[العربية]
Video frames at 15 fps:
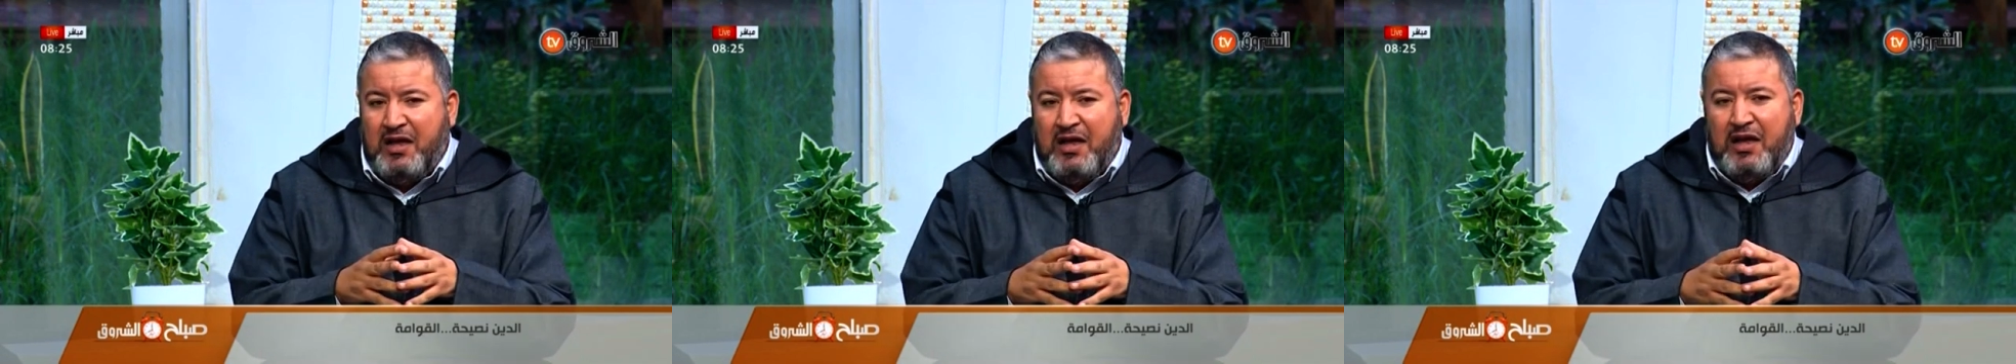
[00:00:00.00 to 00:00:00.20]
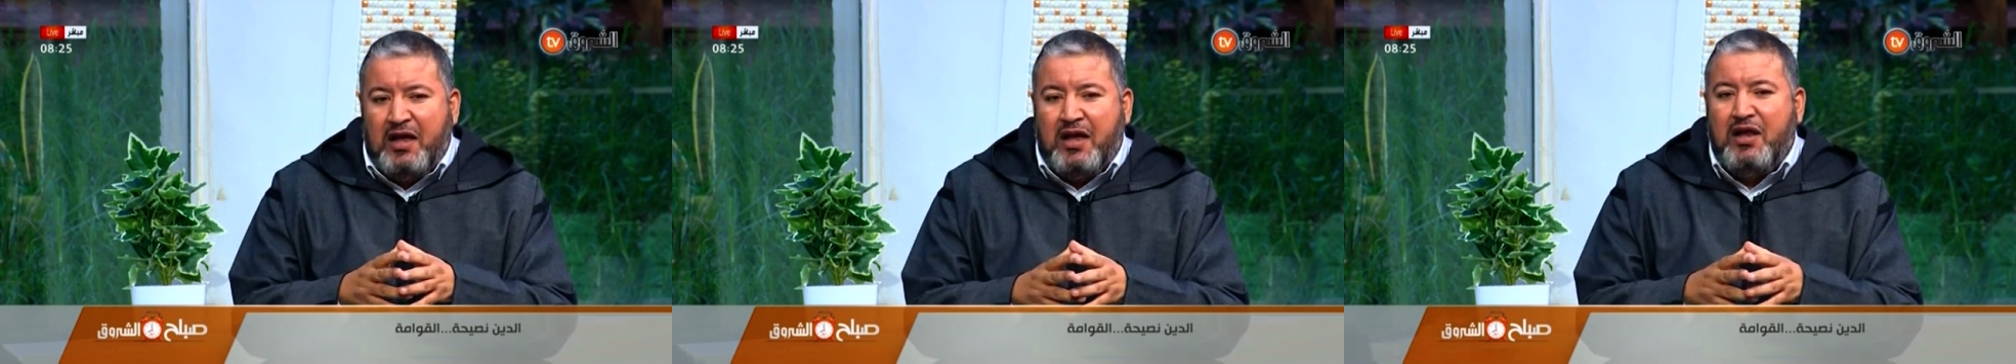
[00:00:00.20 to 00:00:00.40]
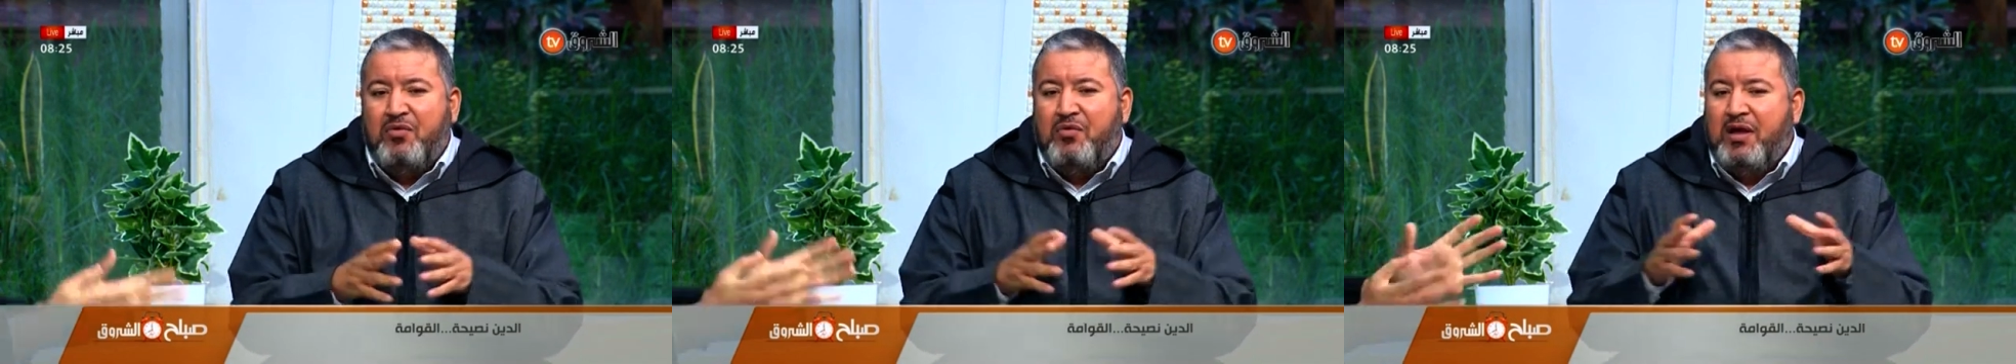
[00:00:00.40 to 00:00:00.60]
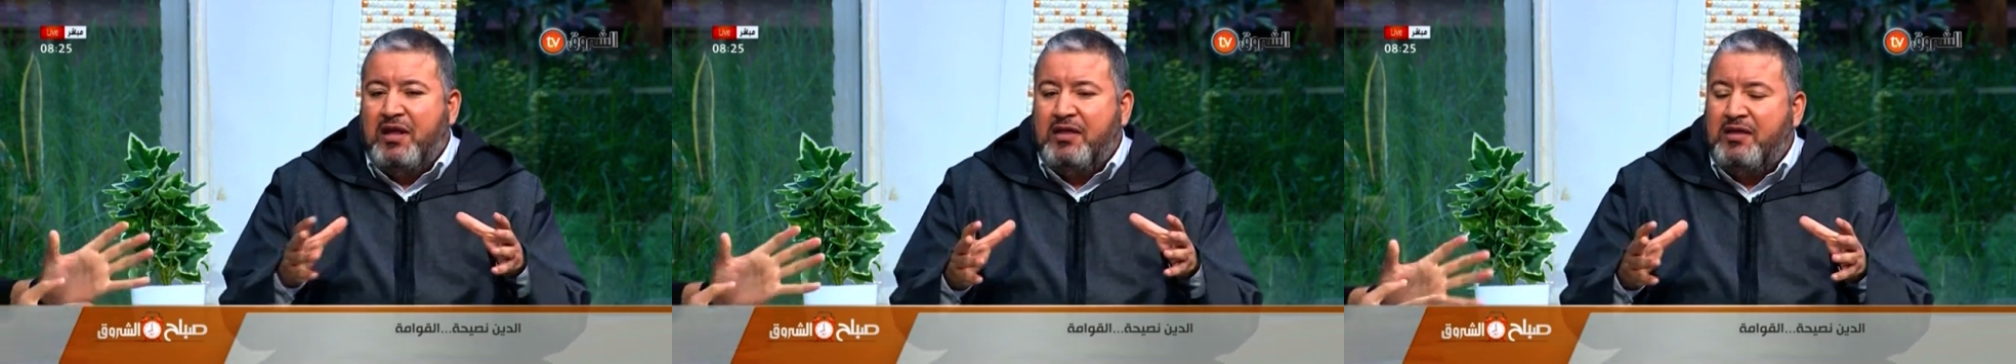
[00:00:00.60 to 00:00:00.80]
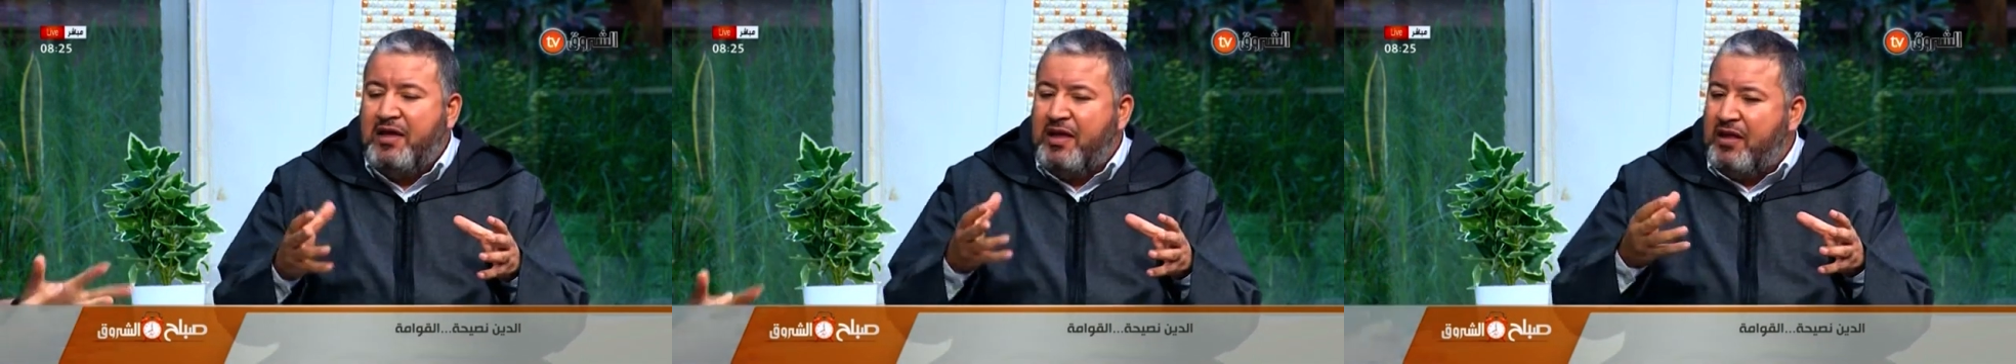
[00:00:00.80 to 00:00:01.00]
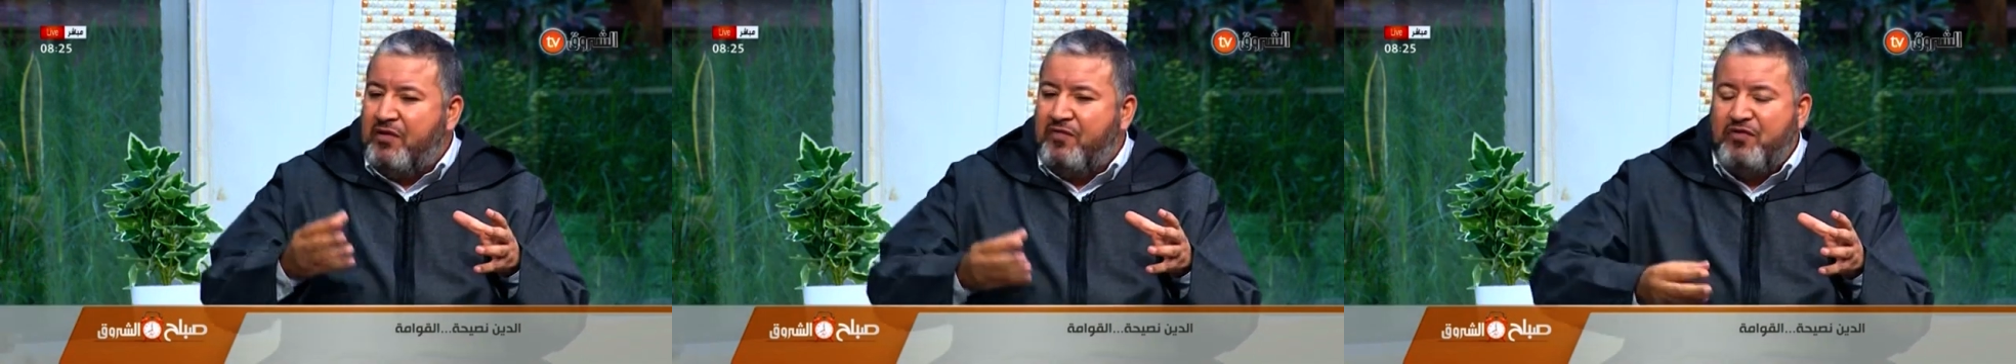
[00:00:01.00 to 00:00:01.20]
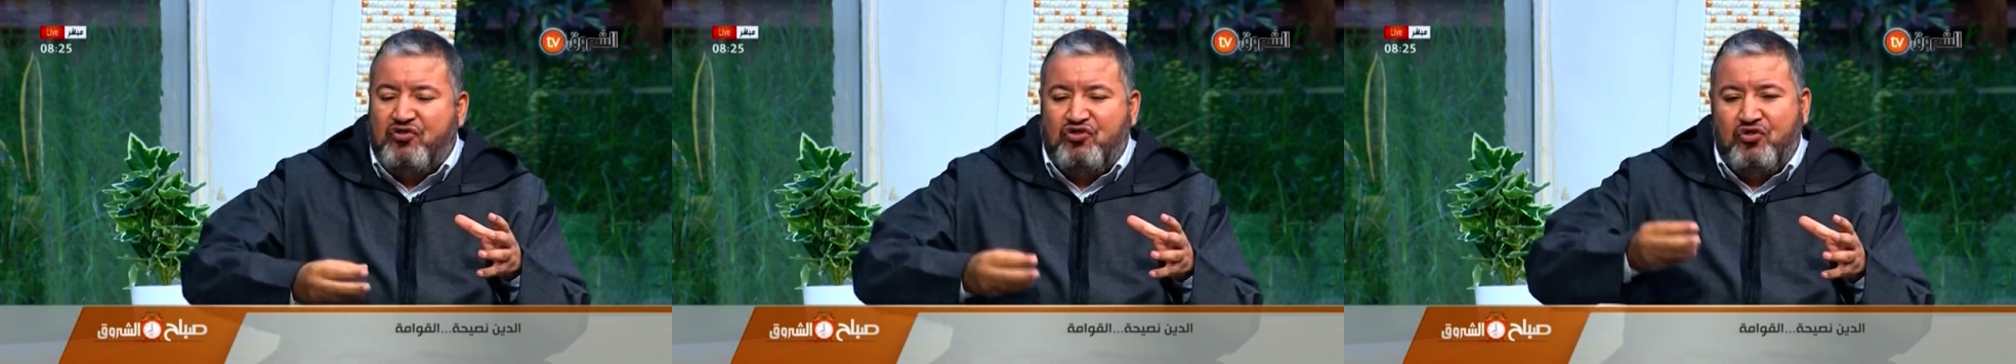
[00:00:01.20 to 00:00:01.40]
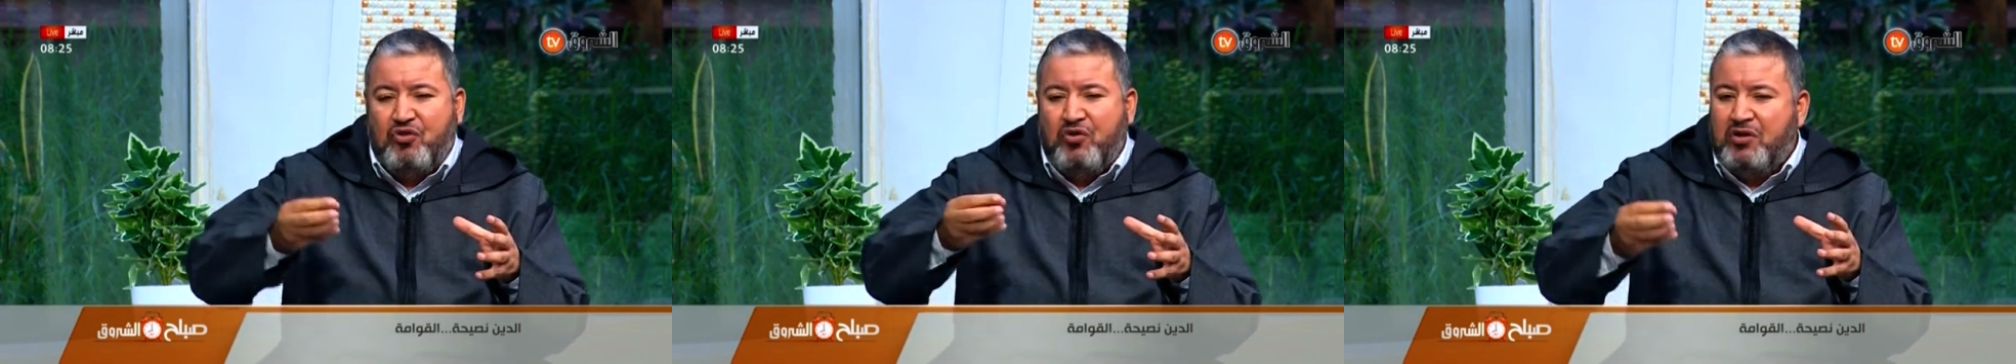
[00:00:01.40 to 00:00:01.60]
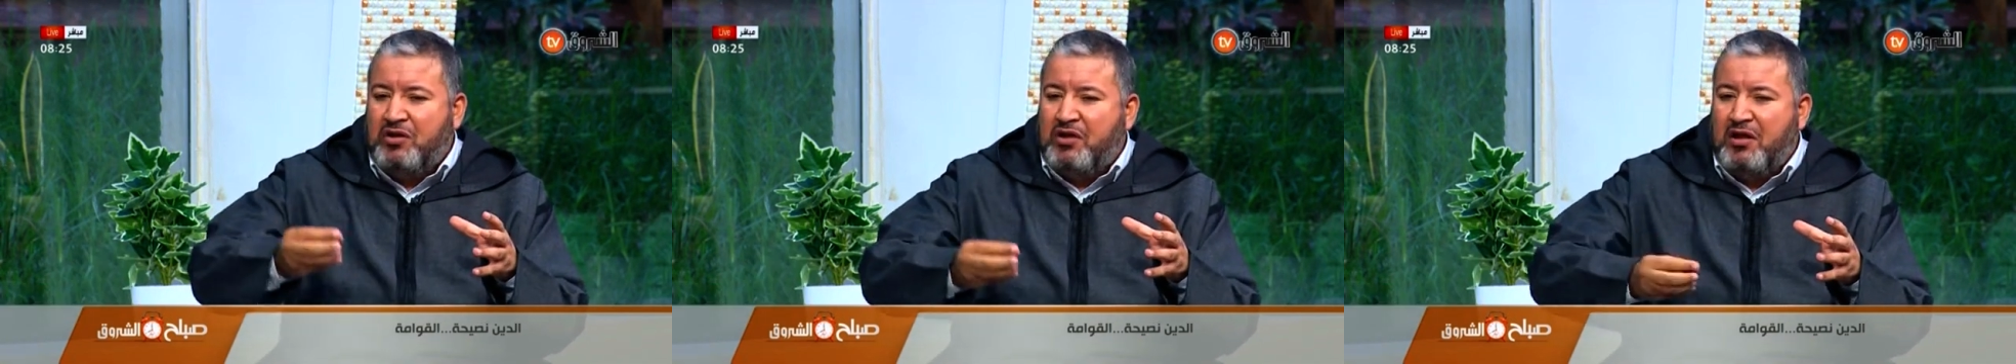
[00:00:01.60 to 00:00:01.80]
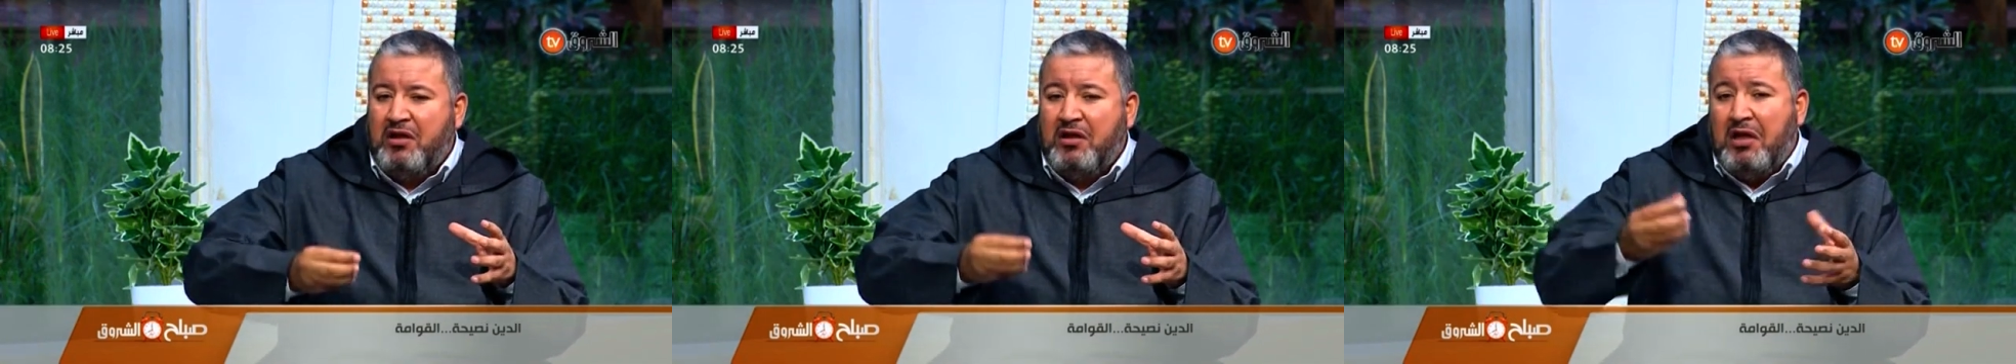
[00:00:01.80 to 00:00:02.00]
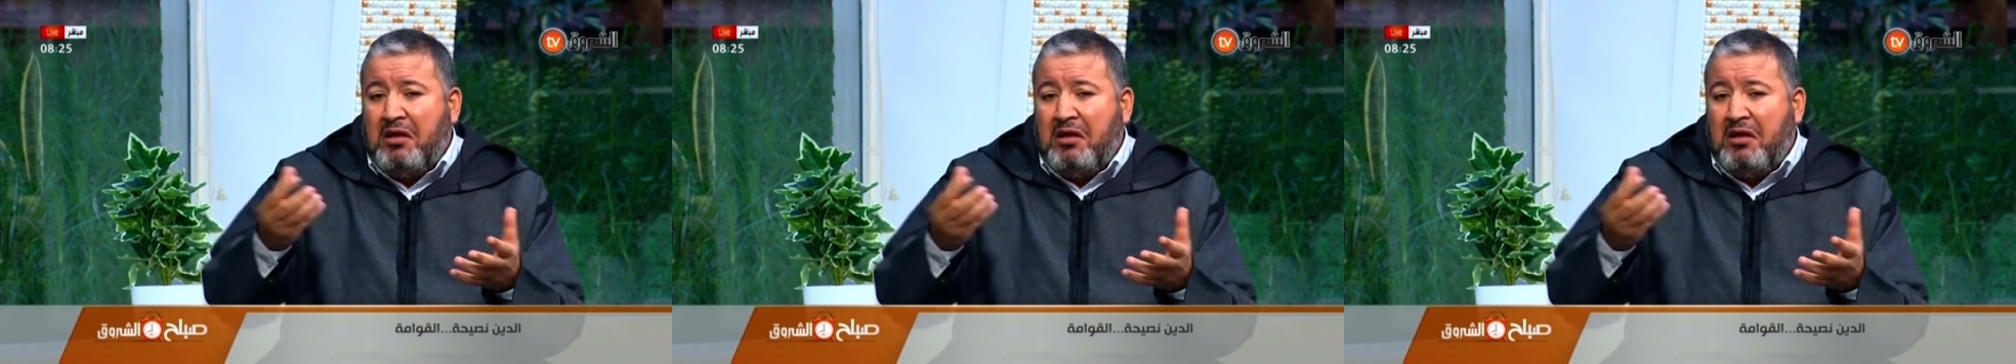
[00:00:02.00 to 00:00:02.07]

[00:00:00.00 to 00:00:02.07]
يعني الولد اهل في نقول